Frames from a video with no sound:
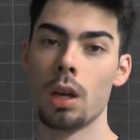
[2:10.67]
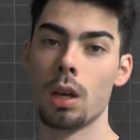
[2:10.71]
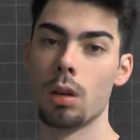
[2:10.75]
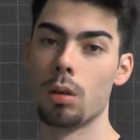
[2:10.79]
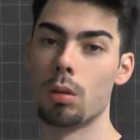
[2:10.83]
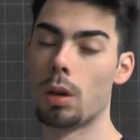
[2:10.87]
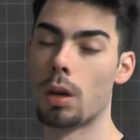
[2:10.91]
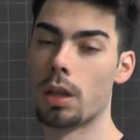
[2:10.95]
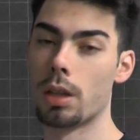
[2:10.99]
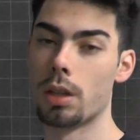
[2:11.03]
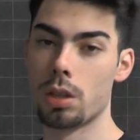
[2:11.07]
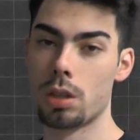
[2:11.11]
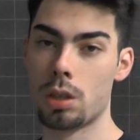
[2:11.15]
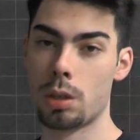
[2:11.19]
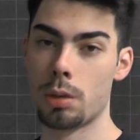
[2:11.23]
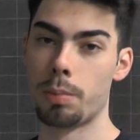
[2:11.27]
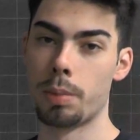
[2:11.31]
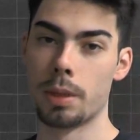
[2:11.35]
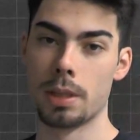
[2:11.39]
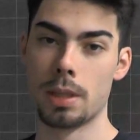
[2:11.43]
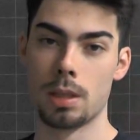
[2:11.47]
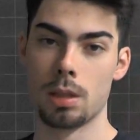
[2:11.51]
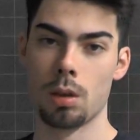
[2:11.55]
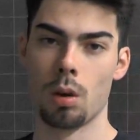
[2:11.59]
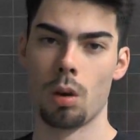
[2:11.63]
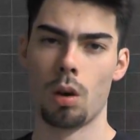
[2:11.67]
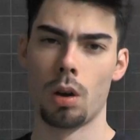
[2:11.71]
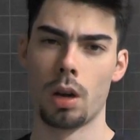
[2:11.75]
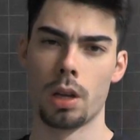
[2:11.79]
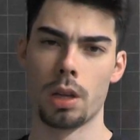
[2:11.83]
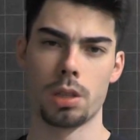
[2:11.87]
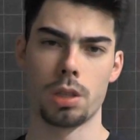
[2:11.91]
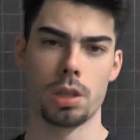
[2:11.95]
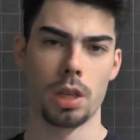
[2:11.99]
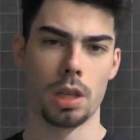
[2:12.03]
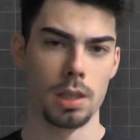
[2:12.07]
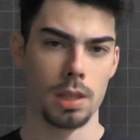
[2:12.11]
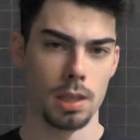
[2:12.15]
una dissipazione
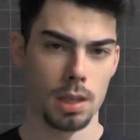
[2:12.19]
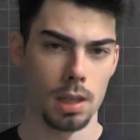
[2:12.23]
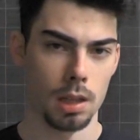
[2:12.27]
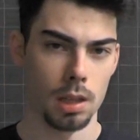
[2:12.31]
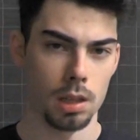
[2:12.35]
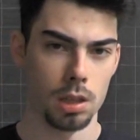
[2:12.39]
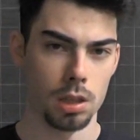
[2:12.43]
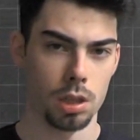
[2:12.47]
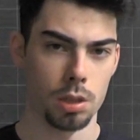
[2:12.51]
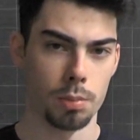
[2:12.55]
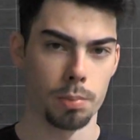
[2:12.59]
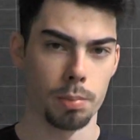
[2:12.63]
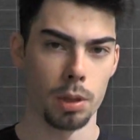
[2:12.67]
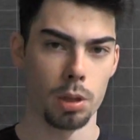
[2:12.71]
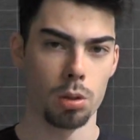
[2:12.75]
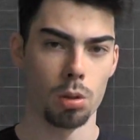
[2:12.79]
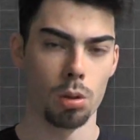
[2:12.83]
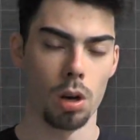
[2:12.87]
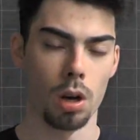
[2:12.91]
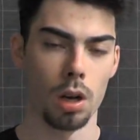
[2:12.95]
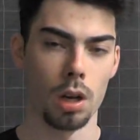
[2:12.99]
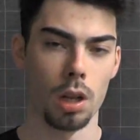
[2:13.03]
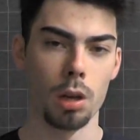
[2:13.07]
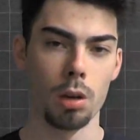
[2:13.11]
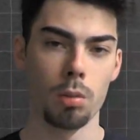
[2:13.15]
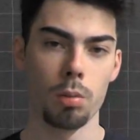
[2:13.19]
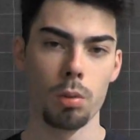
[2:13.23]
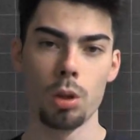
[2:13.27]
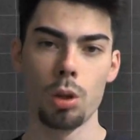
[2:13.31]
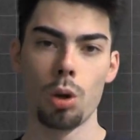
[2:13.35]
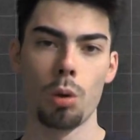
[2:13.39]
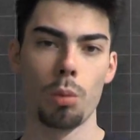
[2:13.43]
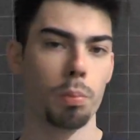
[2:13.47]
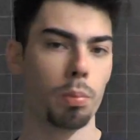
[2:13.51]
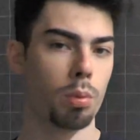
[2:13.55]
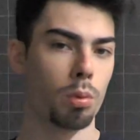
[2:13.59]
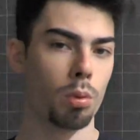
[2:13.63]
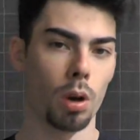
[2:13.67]
senza il dissipatore liquido
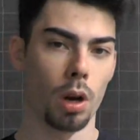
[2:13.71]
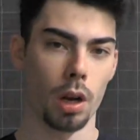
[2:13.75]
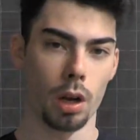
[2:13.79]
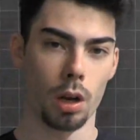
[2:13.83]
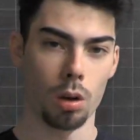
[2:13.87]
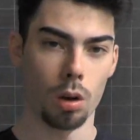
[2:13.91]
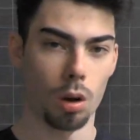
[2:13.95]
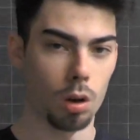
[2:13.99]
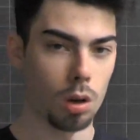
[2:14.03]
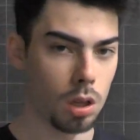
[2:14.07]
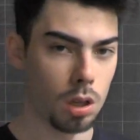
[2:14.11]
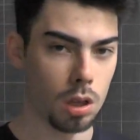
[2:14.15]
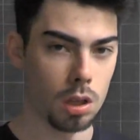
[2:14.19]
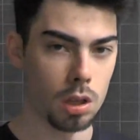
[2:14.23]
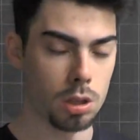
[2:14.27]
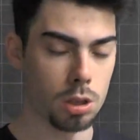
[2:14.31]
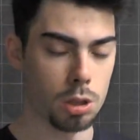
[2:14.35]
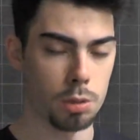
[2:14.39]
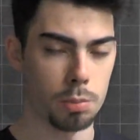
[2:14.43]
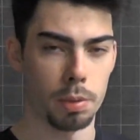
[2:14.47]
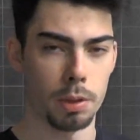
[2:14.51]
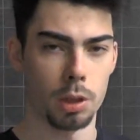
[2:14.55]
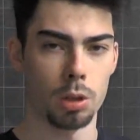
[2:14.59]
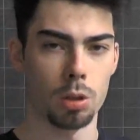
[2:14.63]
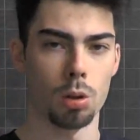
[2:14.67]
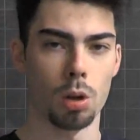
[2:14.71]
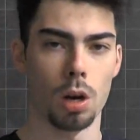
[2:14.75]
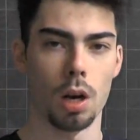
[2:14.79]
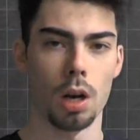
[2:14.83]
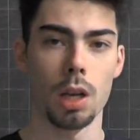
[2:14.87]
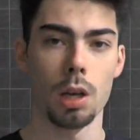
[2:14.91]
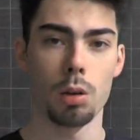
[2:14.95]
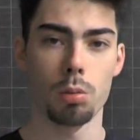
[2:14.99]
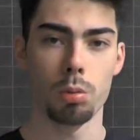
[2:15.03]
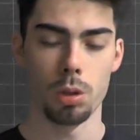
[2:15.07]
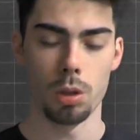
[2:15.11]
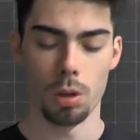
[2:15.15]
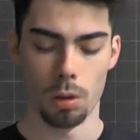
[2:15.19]
oppure con il dissipatore
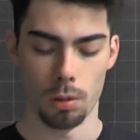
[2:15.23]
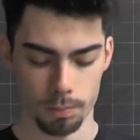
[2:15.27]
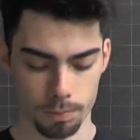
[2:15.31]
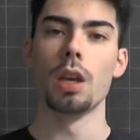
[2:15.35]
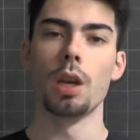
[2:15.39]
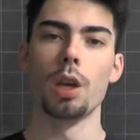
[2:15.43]
liquido.